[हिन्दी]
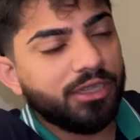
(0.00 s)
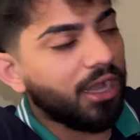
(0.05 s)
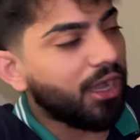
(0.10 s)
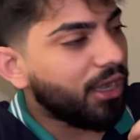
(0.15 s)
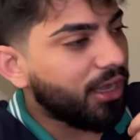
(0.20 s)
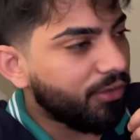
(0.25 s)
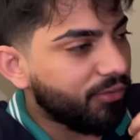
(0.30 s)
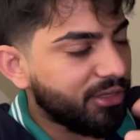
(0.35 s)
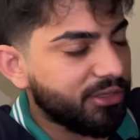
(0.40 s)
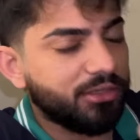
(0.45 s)

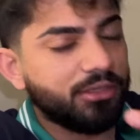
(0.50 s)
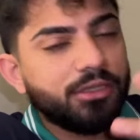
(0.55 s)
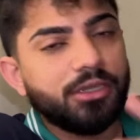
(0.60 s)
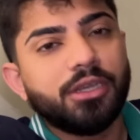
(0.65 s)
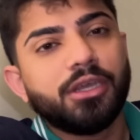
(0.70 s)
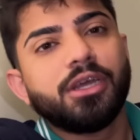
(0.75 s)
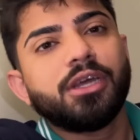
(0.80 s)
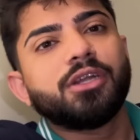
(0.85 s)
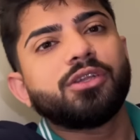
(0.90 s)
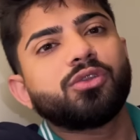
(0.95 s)
दावत
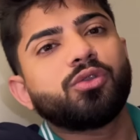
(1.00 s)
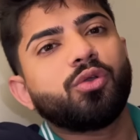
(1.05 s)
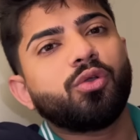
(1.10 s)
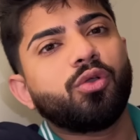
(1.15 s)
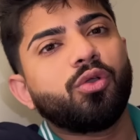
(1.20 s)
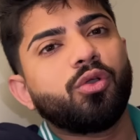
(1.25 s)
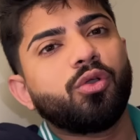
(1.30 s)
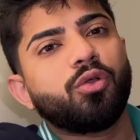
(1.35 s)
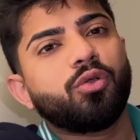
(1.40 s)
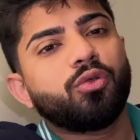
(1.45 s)
तो
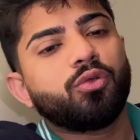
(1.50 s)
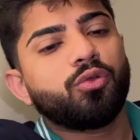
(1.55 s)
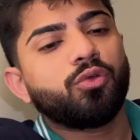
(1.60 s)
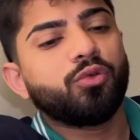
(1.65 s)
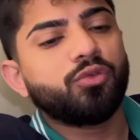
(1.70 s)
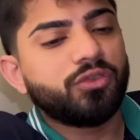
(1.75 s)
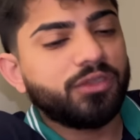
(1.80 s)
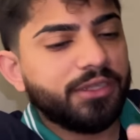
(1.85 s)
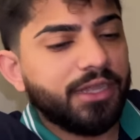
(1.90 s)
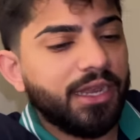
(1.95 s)

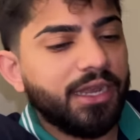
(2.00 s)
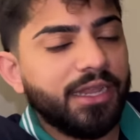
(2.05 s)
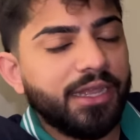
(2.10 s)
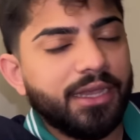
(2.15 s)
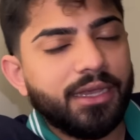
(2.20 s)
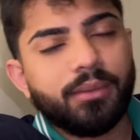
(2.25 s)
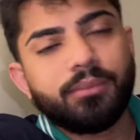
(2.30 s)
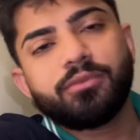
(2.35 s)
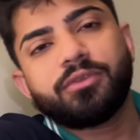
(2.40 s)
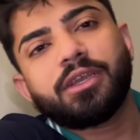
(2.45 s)
उसके लिए
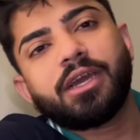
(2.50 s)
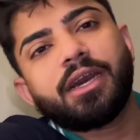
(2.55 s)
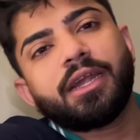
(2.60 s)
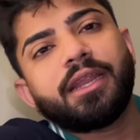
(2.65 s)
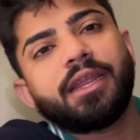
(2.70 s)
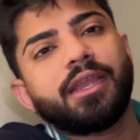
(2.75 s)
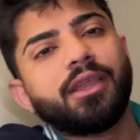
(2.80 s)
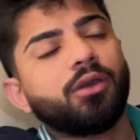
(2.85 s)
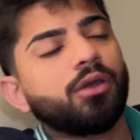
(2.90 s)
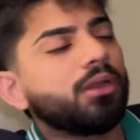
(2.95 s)
हम जा
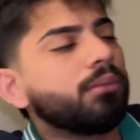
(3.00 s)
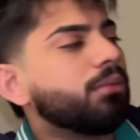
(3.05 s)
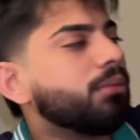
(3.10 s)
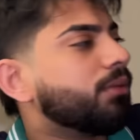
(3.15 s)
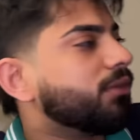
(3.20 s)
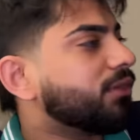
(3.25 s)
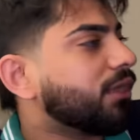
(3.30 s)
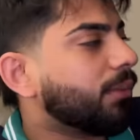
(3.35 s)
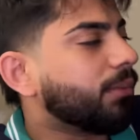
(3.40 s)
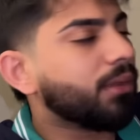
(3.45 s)
रहे हैं और अभी
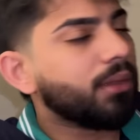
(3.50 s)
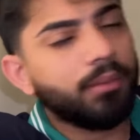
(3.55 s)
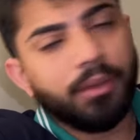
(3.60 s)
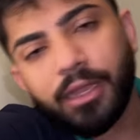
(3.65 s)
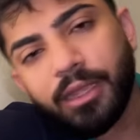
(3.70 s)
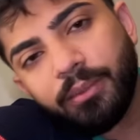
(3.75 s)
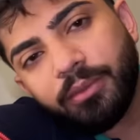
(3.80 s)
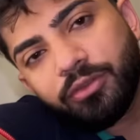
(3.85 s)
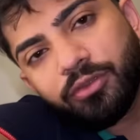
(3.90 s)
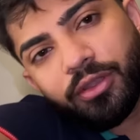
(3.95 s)
बस आपका
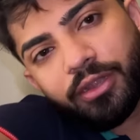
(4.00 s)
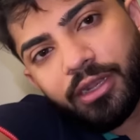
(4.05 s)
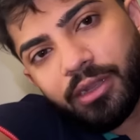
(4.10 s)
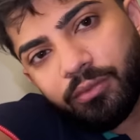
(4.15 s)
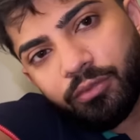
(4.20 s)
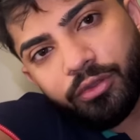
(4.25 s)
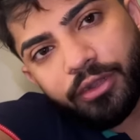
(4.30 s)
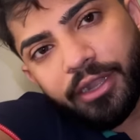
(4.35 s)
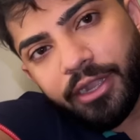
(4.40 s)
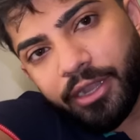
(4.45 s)
भाई भी जो है ना
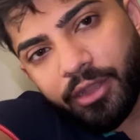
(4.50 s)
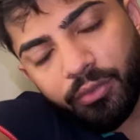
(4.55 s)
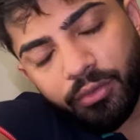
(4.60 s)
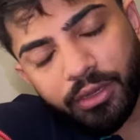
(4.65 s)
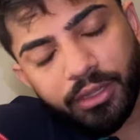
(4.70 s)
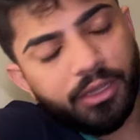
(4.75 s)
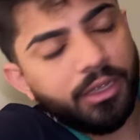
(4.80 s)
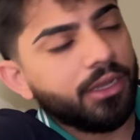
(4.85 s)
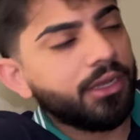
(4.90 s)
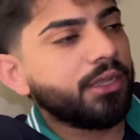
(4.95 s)
वो रेडी
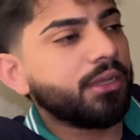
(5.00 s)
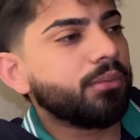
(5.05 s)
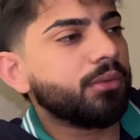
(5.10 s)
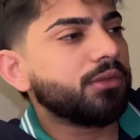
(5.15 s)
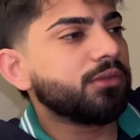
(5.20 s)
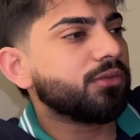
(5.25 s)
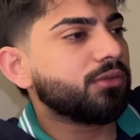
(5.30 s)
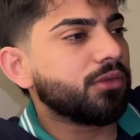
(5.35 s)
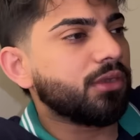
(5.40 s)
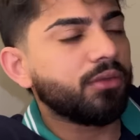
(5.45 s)
होने के लिए
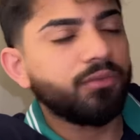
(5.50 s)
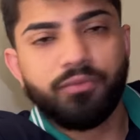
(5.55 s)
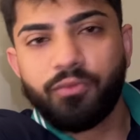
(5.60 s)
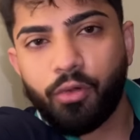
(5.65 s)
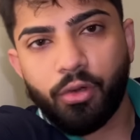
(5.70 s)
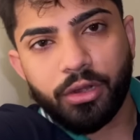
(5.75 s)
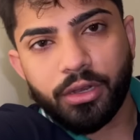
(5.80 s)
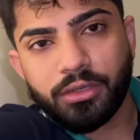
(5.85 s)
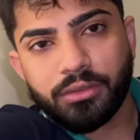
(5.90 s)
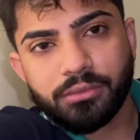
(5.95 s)
बस
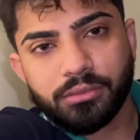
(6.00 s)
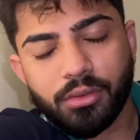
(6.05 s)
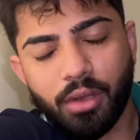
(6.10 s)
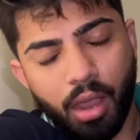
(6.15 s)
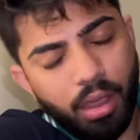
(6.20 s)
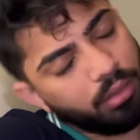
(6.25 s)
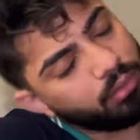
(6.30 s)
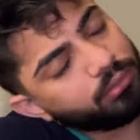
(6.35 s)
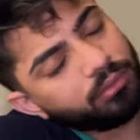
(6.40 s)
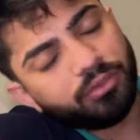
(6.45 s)
फ़ौर
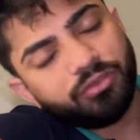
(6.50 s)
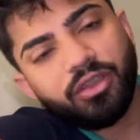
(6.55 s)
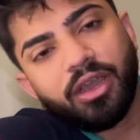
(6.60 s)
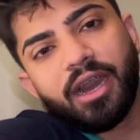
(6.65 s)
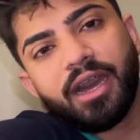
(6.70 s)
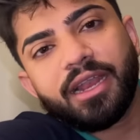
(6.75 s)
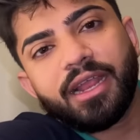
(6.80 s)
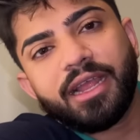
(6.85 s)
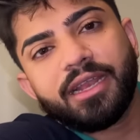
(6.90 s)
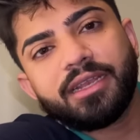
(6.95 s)
जो
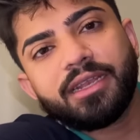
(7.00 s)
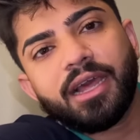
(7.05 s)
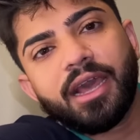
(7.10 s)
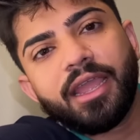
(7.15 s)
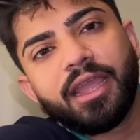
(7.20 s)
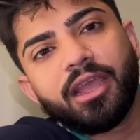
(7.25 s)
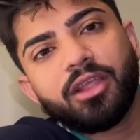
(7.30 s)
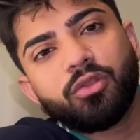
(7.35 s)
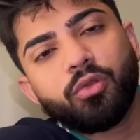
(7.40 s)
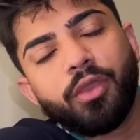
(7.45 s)
आ रहा है
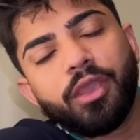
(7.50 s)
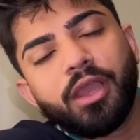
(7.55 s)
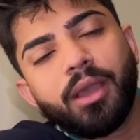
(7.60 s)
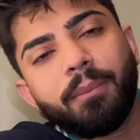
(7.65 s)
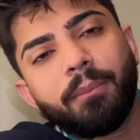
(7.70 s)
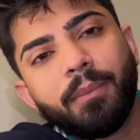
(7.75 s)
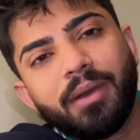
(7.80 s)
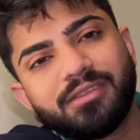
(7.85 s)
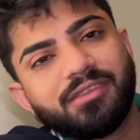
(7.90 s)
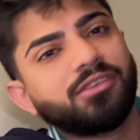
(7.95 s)
नहाएगा धोएगा
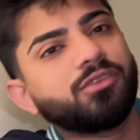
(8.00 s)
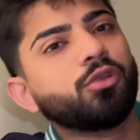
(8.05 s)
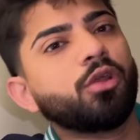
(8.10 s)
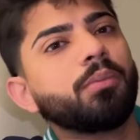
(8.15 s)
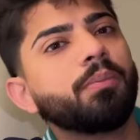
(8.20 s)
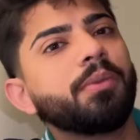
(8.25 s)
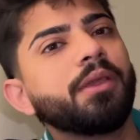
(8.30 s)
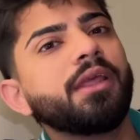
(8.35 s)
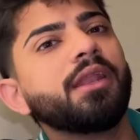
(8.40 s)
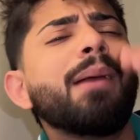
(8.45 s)
मस्त
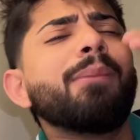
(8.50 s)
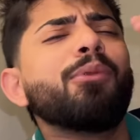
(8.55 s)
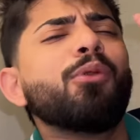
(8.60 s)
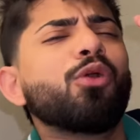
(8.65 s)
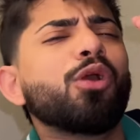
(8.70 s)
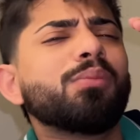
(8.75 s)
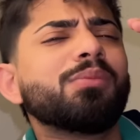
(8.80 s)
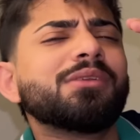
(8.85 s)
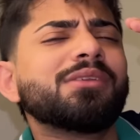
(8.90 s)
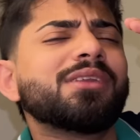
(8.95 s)
और फिर हम लोग
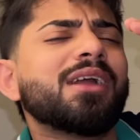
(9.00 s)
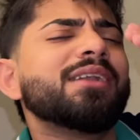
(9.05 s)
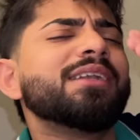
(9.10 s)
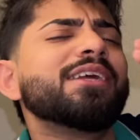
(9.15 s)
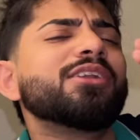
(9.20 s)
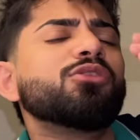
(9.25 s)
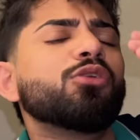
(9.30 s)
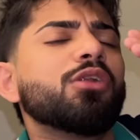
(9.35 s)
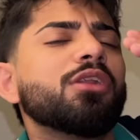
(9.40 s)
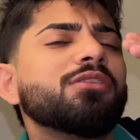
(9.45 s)
अपने साथ
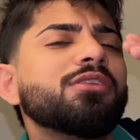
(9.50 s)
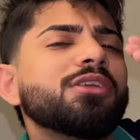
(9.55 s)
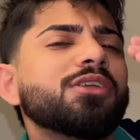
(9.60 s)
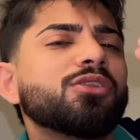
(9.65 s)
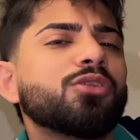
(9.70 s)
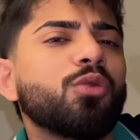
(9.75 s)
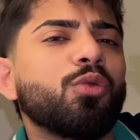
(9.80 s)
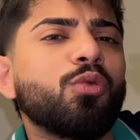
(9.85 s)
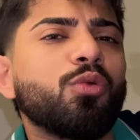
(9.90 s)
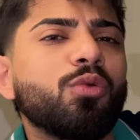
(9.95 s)
टेक्नोलॉजी के
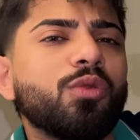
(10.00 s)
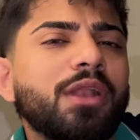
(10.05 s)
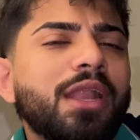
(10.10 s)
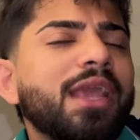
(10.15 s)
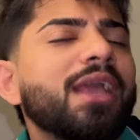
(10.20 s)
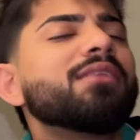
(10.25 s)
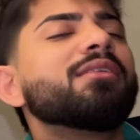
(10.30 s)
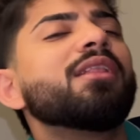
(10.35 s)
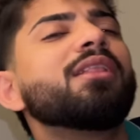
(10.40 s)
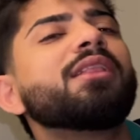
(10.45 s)
थ्रू
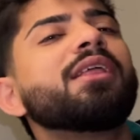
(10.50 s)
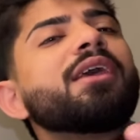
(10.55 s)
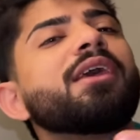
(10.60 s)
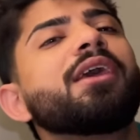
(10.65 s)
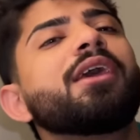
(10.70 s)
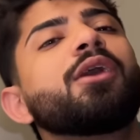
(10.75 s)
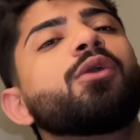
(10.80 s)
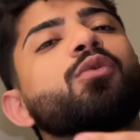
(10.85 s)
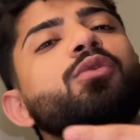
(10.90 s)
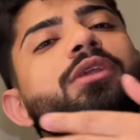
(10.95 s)
लेके चलते
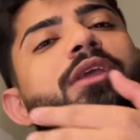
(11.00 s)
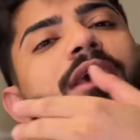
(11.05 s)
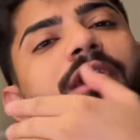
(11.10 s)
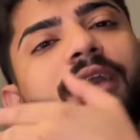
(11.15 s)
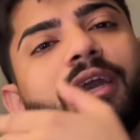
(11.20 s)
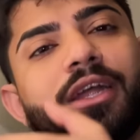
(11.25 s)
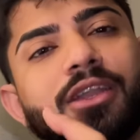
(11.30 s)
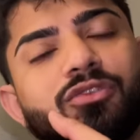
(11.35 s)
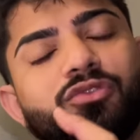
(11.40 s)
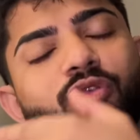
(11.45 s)
हैं उनके
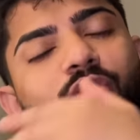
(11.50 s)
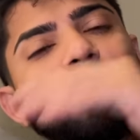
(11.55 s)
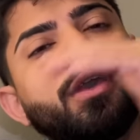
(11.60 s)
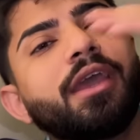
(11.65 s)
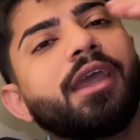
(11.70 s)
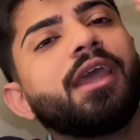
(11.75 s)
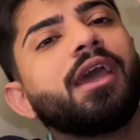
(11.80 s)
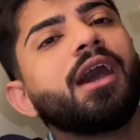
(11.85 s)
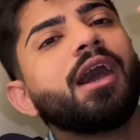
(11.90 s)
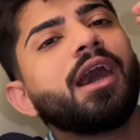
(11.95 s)
घर जो
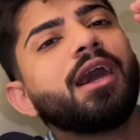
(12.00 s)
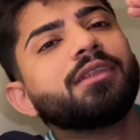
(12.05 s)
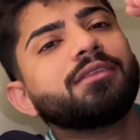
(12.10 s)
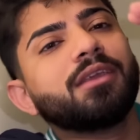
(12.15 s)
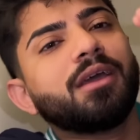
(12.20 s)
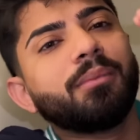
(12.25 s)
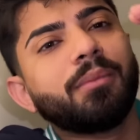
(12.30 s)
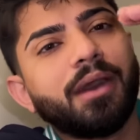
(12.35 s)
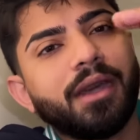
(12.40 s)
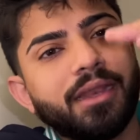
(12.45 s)
हैं आज
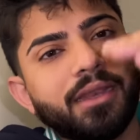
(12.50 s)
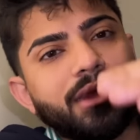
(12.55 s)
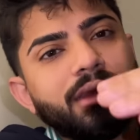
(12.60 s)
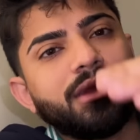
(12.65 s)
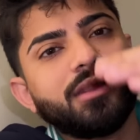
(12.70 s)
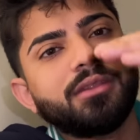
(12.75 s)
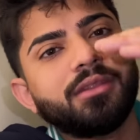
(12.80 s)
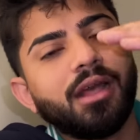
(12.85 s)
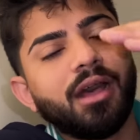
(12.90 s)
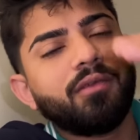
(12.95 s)
हमारी
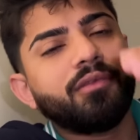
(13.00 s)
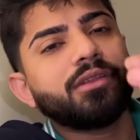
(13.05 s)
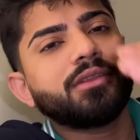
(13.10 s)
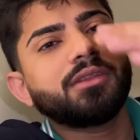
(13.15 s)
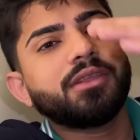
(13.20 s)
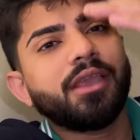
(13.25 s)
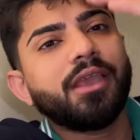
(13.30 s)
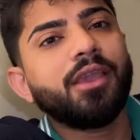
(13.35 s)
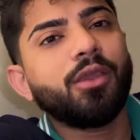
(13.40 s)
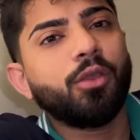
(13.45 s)
दावत के